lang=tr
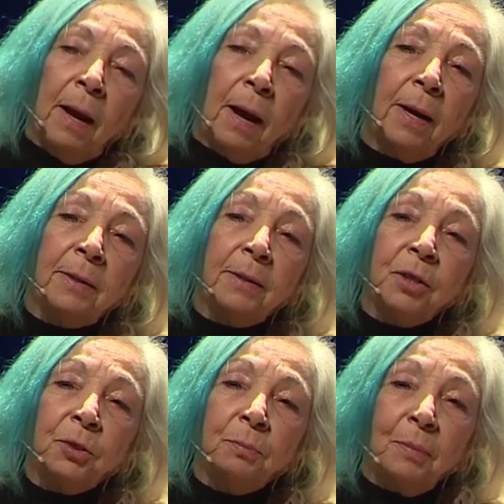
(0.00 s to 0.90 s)

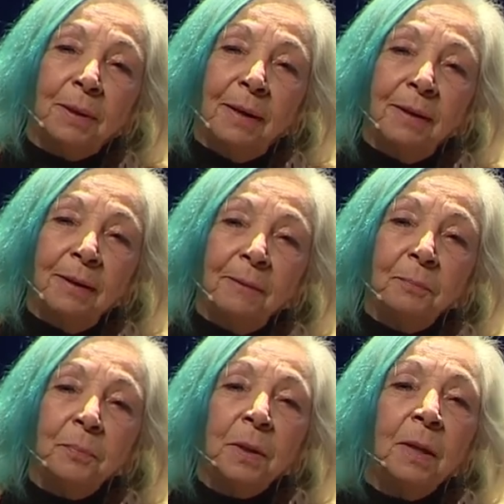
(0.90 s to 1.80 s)
Arkadaşım bana
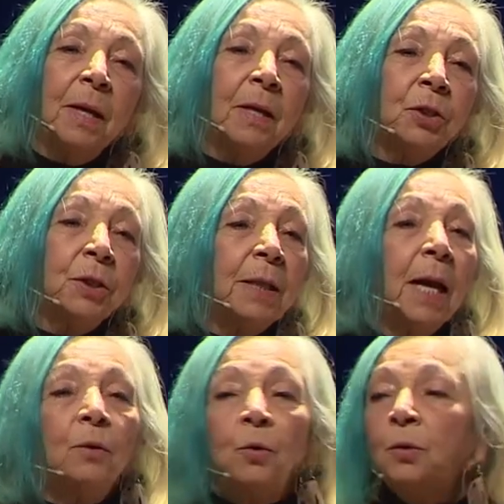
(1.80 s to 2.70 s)

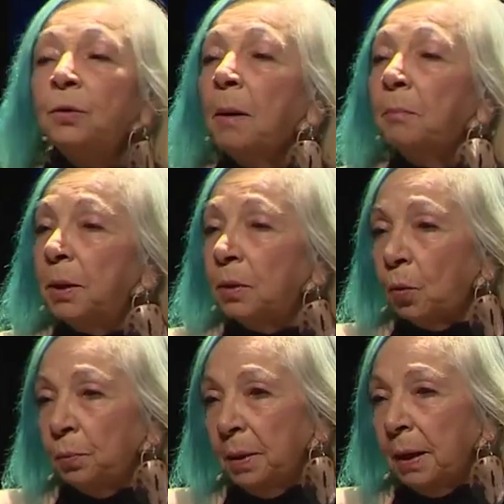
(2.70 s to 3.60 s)
eşinden dostundan para
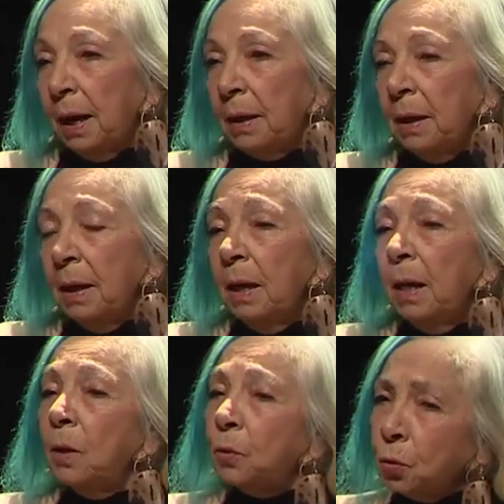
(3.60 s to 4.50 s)
toplayarak
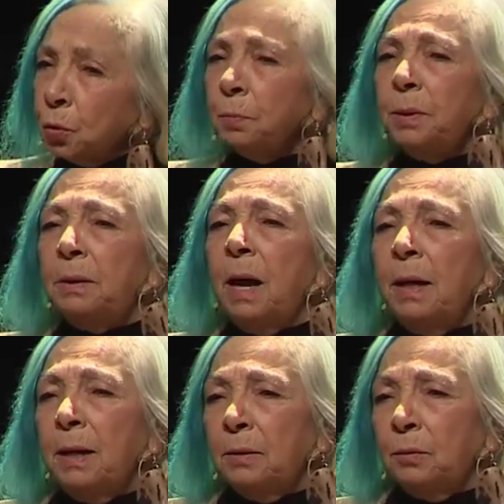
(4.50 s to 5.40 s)
küçük bir daire